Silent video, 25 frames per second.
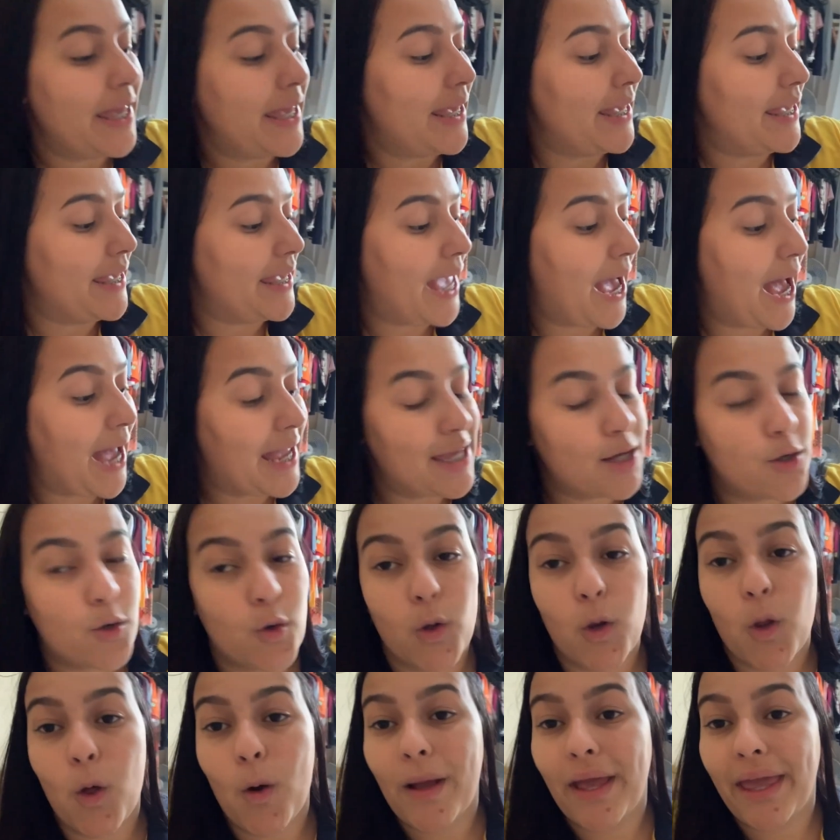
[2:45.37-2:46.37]
E aí
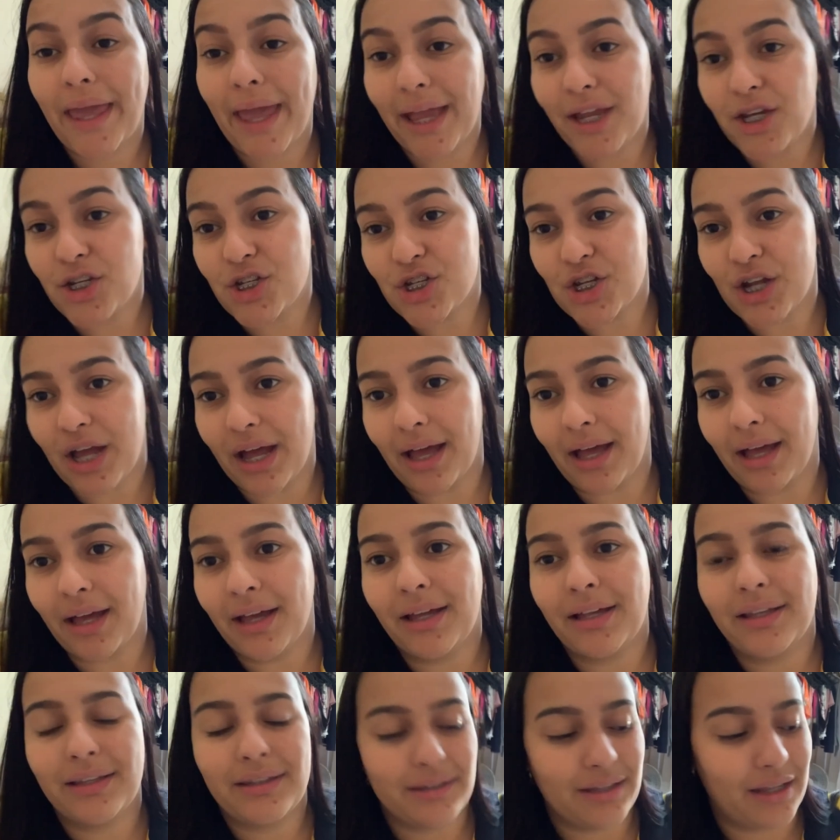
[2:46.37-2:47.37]
coloquei já,
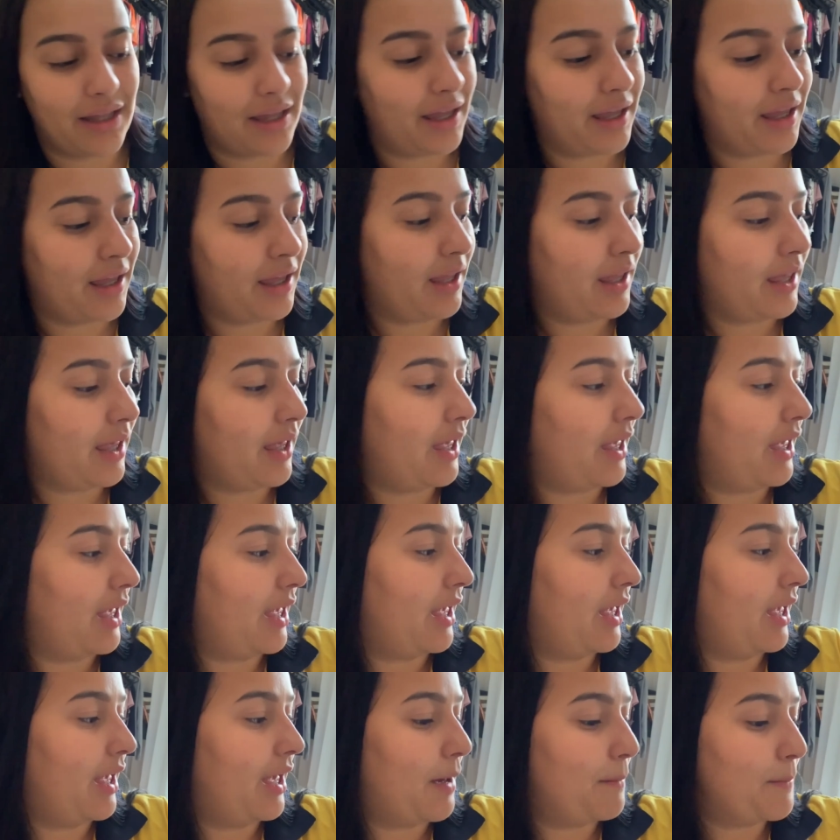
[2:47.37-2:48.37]
né,
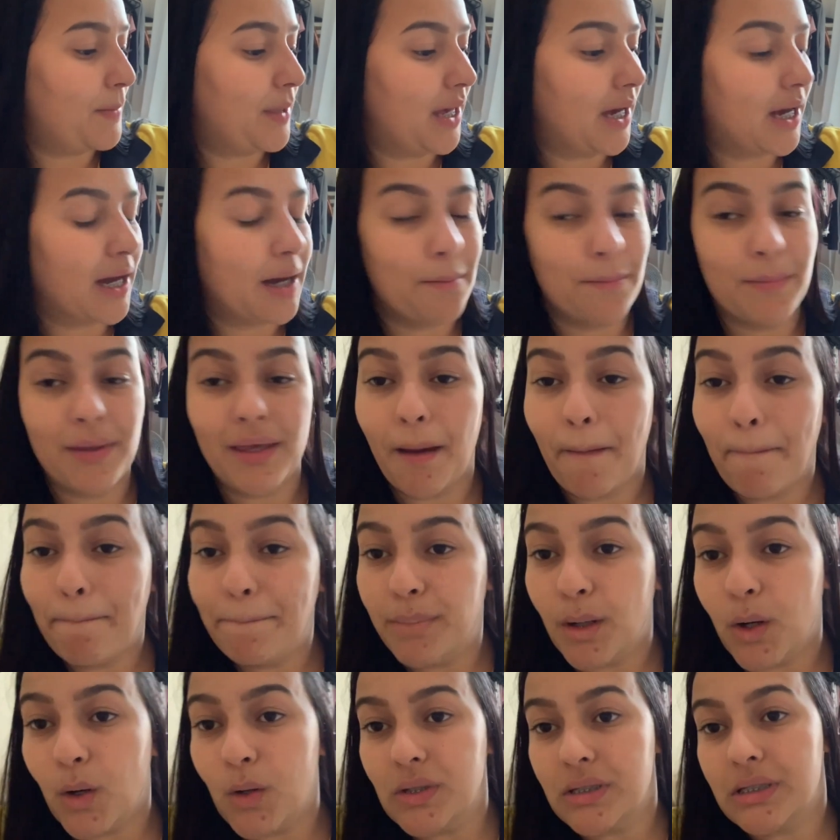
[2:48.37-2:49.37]
é, a minha caminha
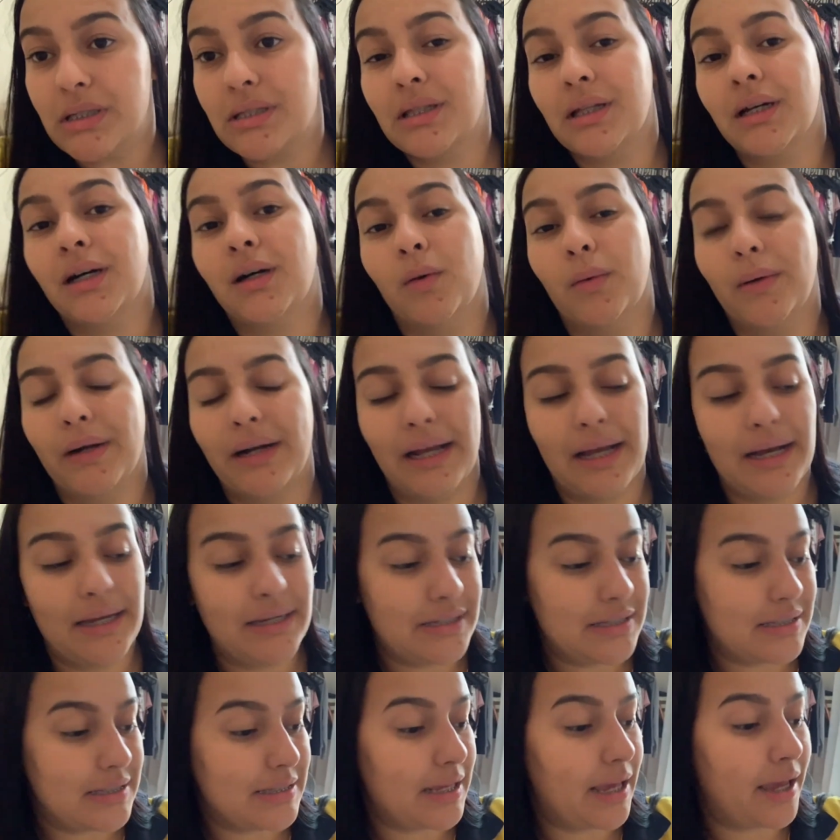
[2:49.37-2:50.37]
posta,
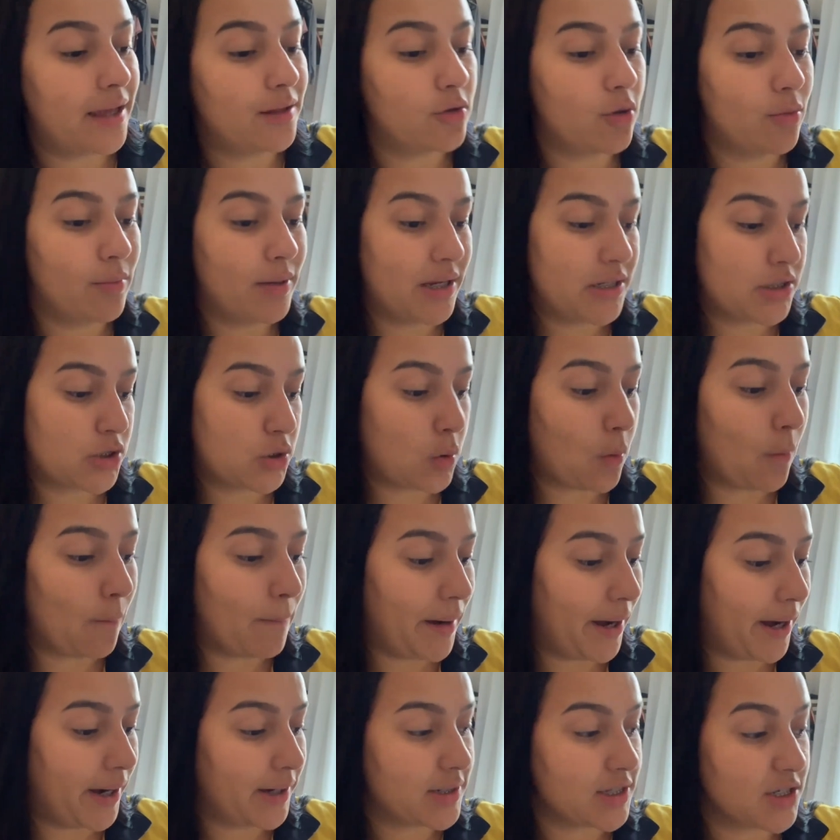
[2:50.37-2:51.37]
organizei, dobrei as
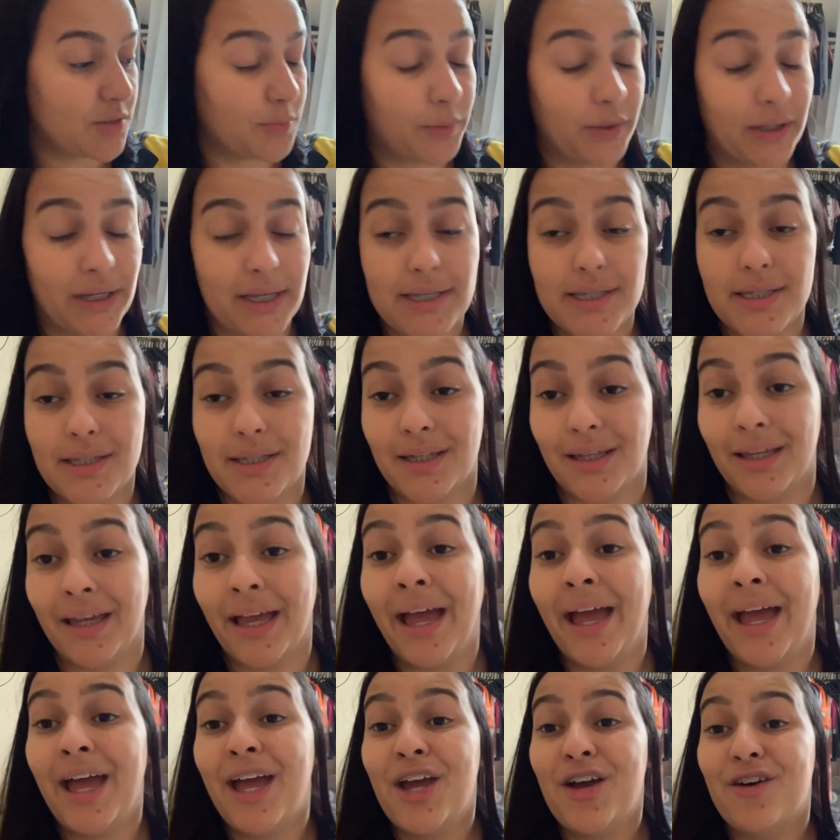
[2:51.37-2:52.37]
cobertas, porque assim,
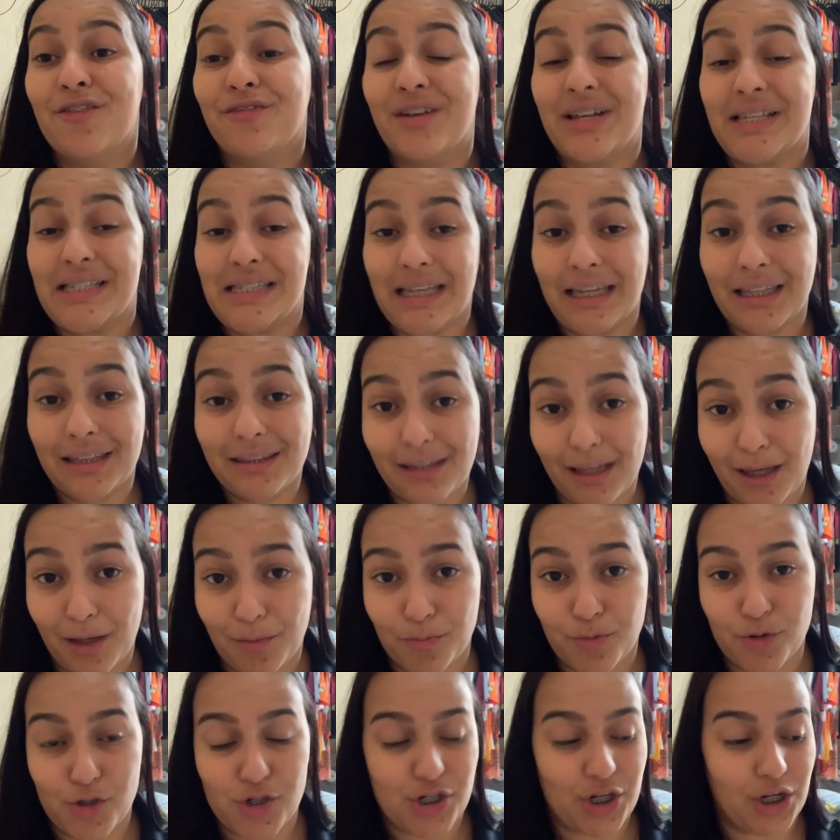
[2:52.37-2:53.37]
fazia
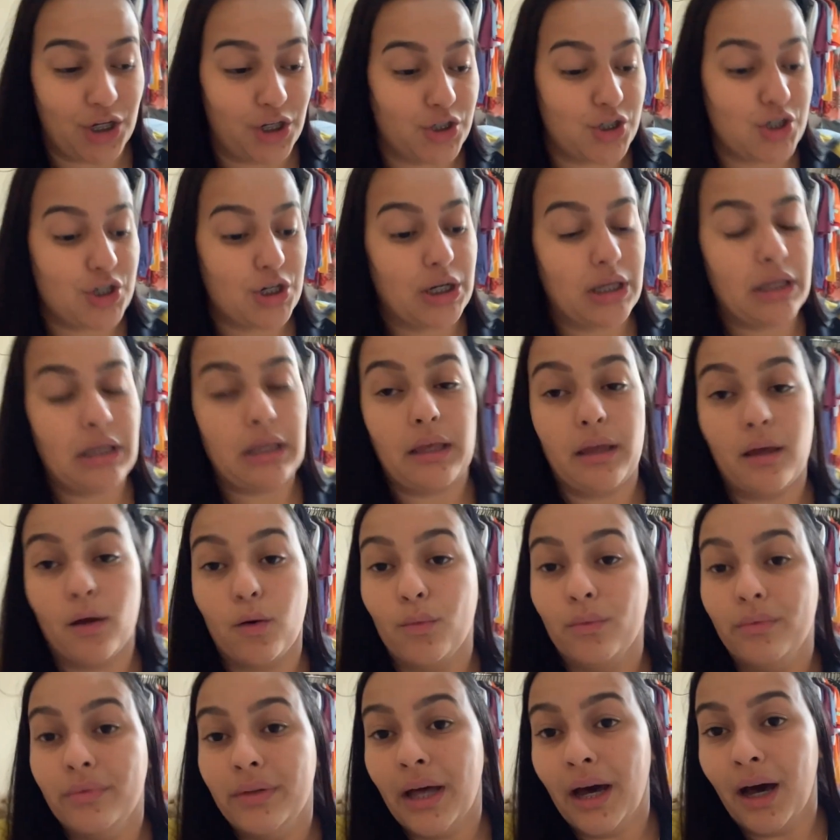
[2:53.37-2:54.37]
tempo, gente, que
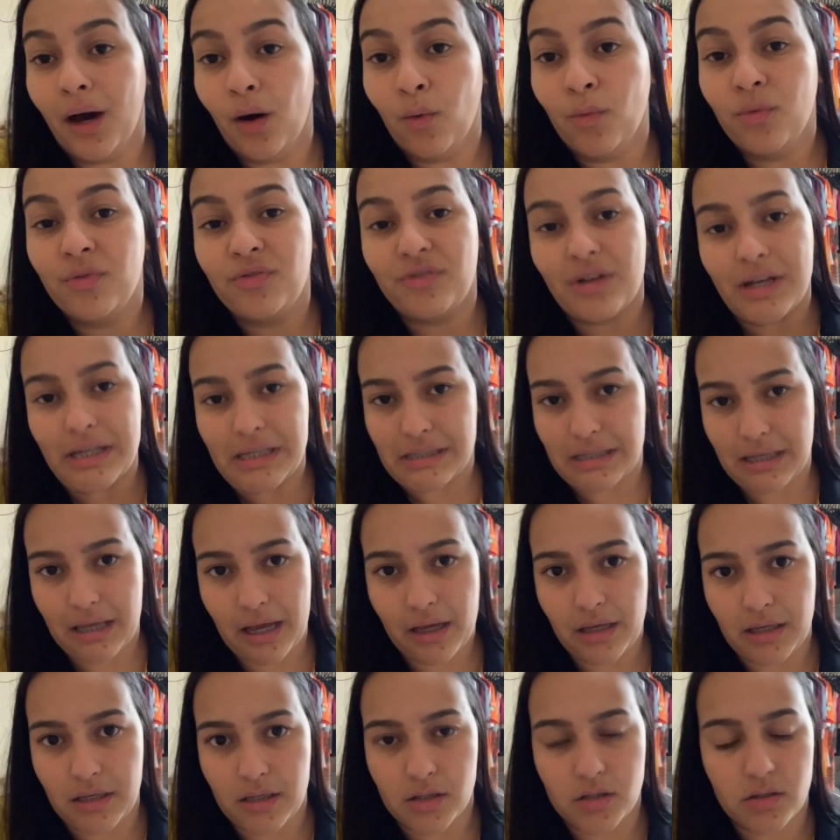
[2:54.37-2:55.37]
eu não fazia
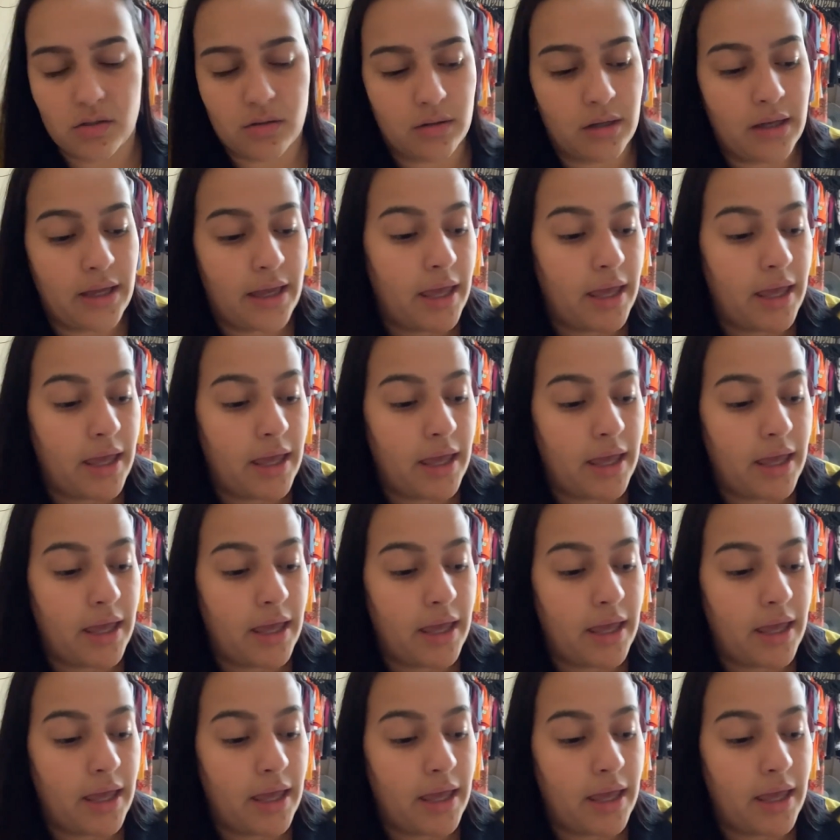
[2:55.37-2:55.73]
isso.